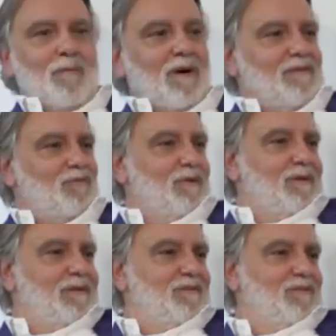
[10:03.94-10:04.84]
en mars, ils sont,
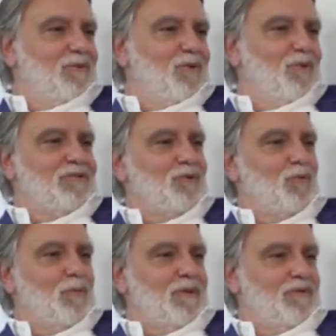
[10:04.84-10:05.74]
c'est eux qui ont 7 ou
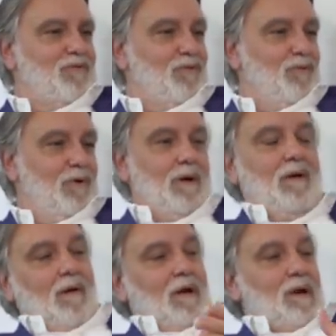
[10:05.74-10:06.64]
8 points d'avance sur nous.
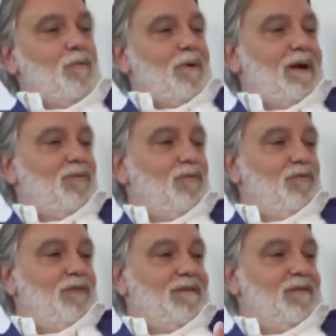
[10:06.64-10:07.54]
Puis malgré tout,
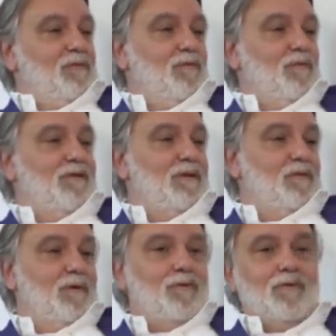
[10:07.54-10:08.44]
on finit la saison où on finit
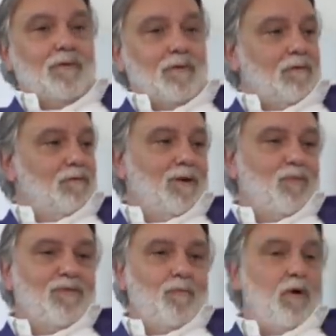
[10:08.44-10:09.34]
devant eux de,
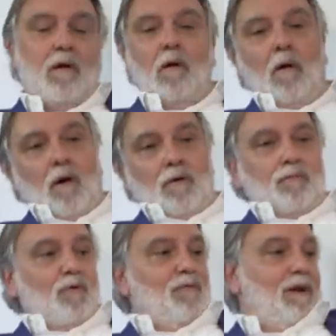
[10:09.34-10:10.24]
4 ou 5 points.
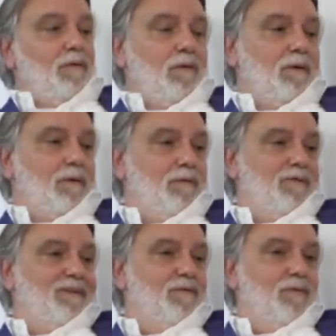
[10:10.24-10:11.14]
Donc voilà, donc une
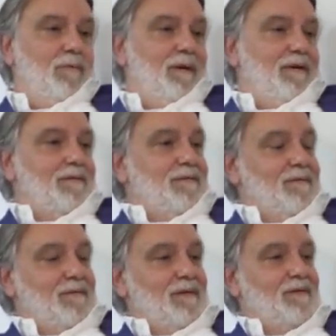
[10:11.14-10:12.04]
saison, eh ben,
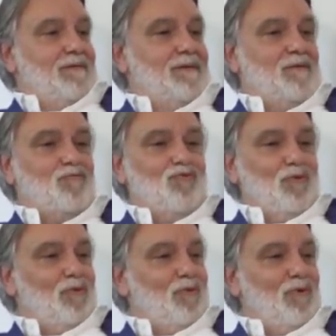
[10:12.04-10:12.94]
c'est toujours
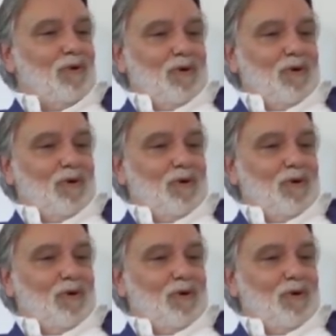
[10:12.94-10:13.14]
le,